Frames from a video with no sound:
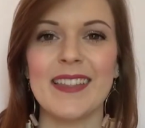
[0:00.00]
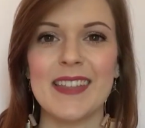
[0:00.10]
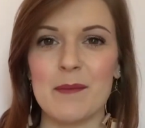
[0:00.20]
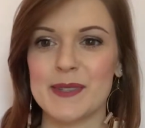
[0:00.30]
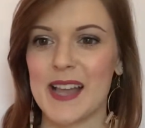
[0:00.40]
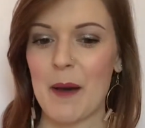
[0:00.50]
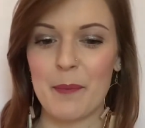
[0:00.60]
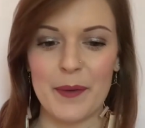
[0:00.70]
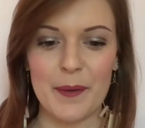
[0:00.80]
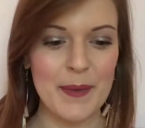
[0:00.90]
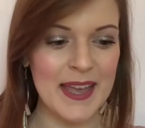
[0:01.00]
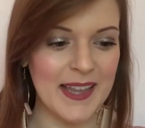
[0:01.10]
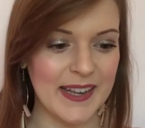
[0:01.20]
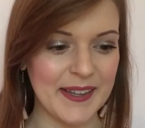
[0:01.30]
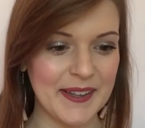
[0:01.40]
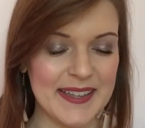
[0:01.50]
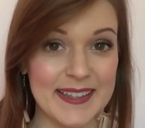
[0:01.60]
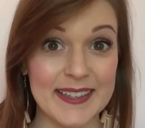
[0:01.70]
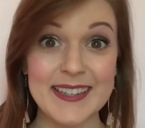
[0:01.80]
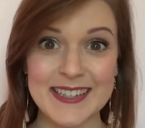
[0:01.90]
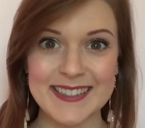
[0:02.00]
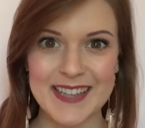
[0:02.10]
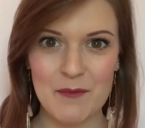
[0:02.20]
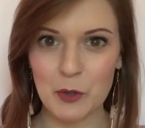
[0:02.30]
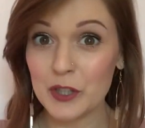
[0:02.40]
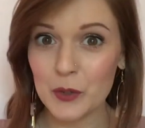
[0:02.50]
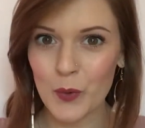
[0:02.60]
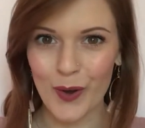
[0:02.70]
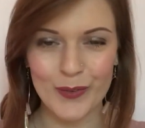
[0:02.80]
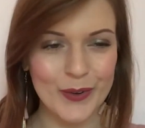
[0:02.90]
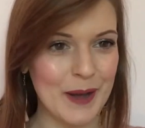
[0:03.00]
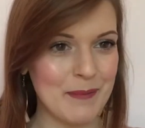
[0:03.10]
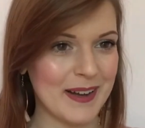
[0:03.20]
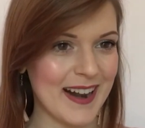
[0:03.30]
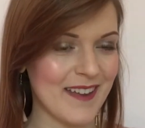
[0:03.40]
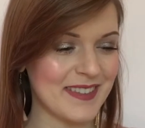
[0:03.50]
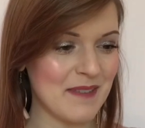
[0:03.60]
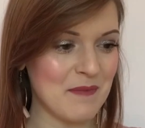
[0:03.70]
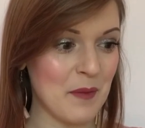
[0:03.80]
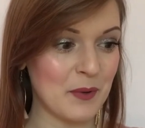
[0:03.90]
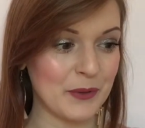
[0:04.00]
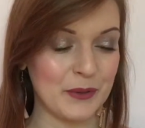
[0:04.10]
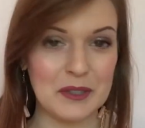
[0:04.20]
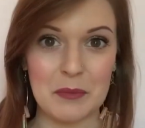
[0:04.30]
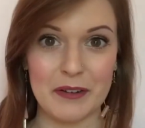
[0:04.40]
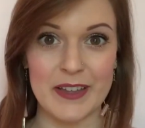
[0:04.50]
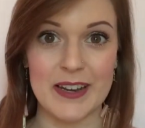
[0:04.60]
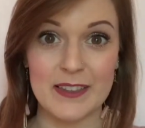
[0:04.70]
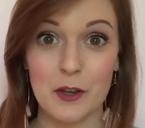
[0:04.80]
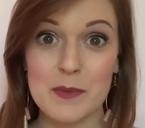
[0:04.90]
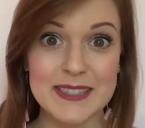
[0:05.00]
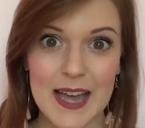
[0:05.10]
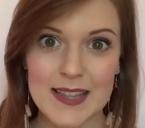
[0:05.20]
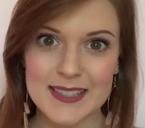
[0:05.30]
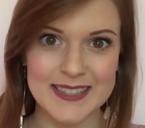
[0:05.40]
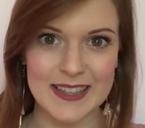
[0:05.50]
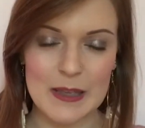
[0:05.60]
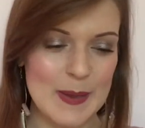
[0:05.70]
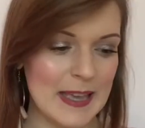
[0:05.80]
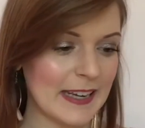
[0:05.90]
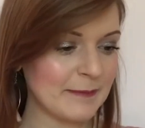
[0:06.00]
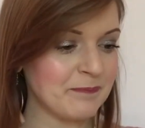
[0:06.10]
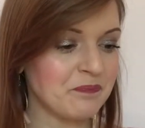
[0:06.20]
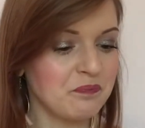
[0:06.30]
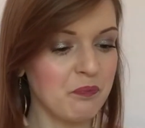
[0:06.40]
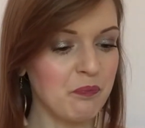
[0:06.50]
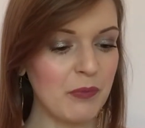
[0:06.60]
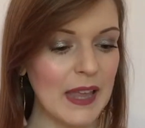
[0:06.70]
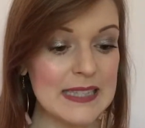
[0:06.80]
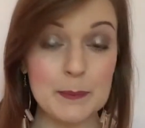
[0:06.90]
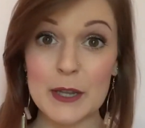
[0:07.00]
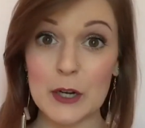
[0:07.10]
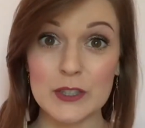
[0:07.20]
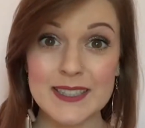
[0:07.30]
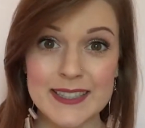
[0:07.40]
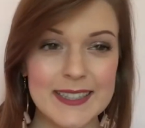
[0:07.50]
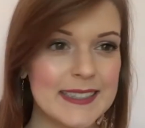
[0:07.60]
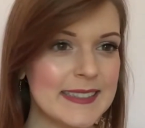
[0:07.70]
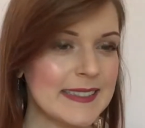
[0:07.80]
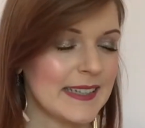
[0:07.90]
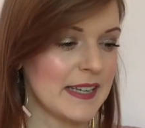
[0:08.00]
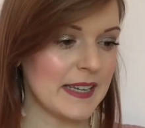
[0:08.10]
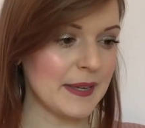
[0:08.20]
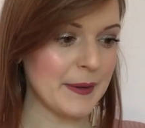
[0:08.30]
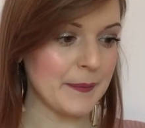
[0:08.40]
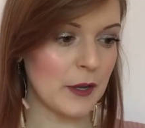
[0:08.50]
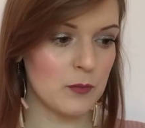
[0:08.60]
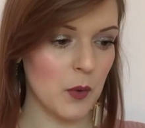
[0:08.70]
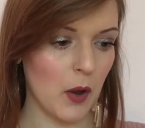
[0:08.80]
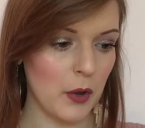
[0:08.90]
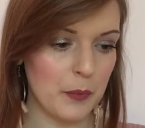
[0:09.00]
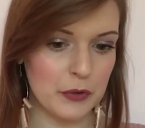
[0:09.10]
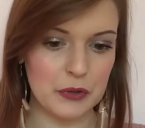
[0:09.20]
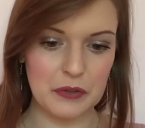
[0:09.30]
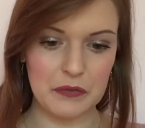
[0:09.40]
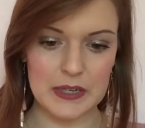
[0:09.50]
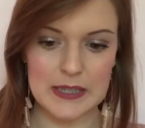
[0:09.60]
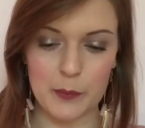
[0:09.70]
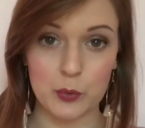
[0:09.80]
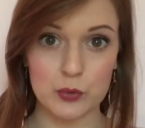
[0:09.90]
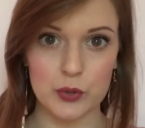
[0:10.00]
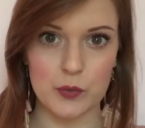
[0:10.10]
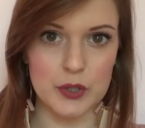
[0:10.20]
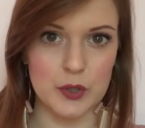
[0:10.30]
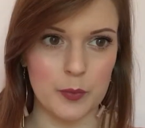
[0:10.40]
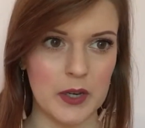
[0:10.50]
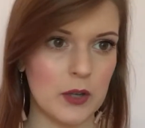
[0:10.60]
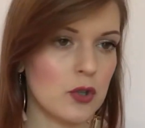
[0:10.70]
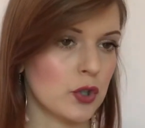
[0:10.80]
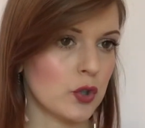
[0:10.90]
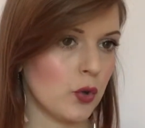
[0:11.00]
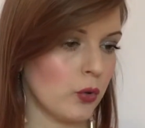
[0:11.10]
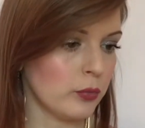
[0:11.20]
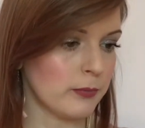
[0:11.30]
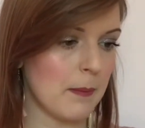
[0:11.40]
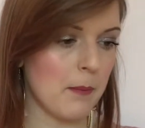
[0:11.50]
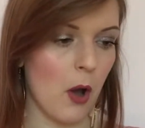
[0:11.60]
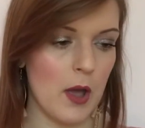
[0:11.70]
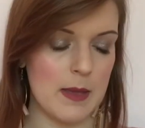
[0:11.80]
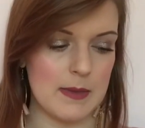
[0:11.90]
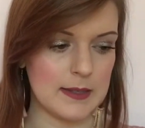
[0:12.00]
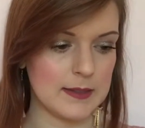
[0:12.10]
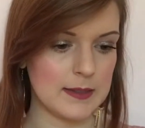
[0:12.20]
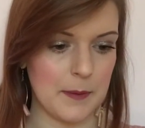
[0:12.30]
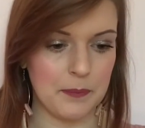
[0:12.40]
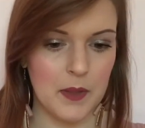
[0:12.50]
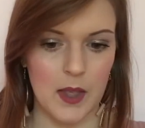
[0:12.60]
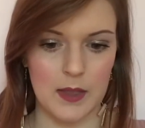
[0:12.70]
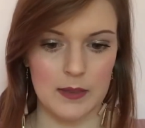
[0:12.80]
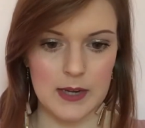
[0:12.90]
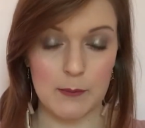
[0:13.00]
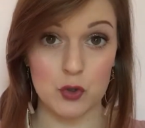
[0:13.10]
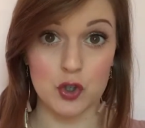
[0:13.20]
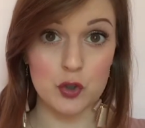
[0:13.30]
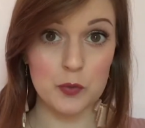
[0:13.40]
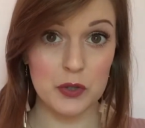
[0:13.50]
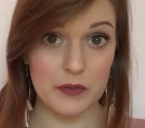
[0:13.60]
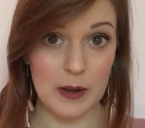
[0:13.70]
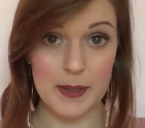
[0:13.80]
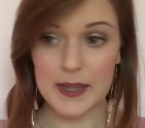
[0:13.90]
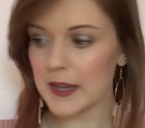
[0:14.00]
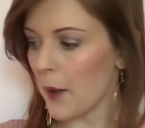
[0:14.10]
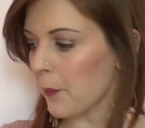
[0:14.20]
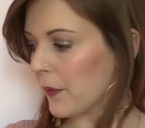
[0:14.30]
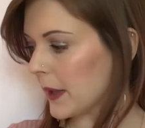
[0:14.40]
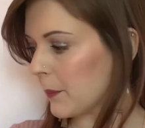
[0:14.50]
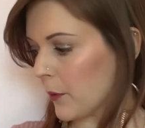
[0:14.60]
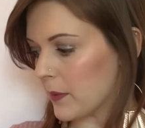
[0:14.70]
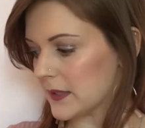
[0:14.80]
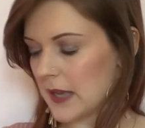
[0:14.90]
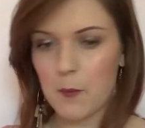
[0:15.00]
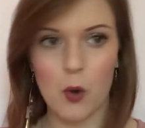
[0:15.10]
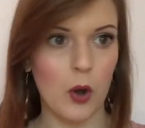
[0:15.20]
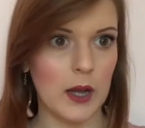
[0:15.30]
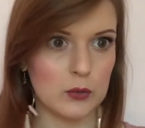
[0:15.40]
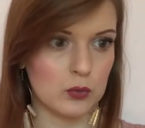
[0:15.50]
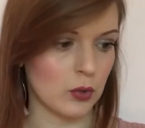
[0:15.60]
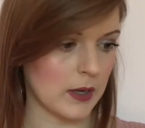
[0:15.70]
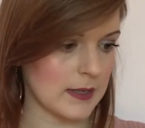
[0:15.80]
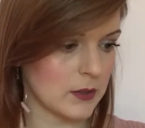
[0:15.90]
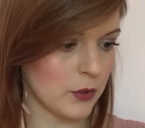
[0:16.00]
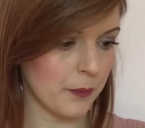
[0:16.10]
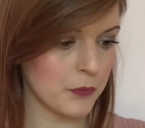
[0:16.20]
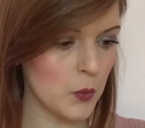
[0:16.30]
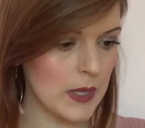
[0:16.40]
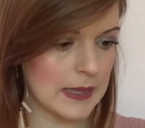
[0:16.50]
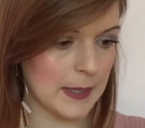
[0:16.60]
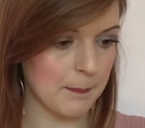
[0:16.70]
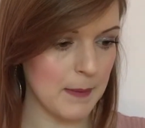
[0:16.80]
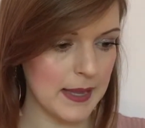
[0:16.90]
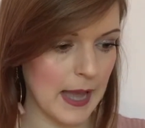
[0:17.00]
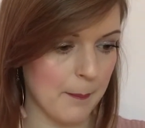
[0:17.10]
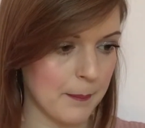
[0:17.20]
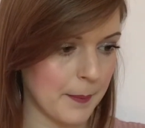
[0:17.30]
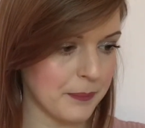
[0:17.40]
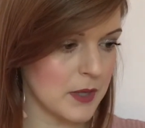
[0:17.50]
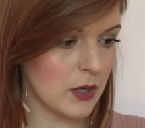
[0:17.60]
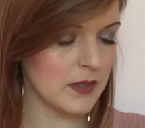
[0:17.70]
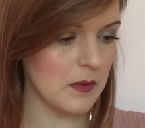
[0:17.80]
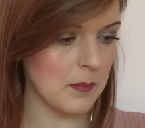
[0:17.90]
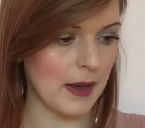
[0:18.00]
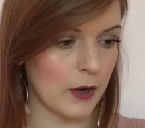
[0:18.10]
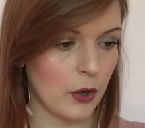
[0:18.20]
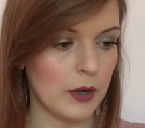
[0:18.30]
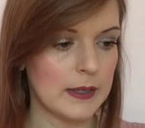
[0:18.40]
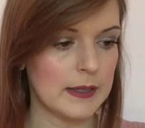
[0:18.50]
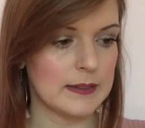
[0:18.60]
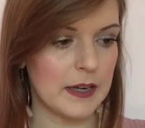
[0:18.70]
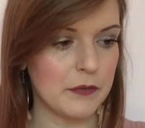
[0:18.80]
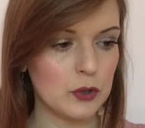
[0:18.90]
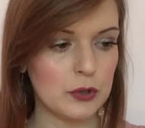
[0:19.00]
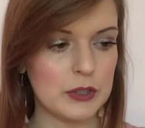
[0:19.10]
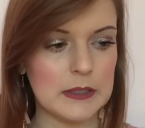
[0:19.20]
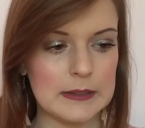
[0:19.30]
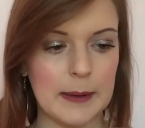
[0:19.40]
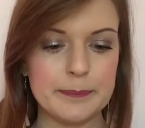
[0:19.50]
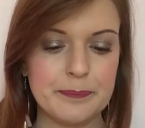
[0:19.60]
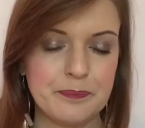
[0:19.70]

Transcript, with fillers: thumbs up. Bene, eh, iniziamo di nuovo a parlarvi dei miei prodotti preferiti. Come state? State bene? Spero di sì. E eccomi qua con i prodotti finiti appunto di questo periodo, sono un bel po' e misti tiriamoci subito via il make up e poi passiamo a tutto il resto. Quindi, make up, di cosa vi parlo? Tre fondotinta.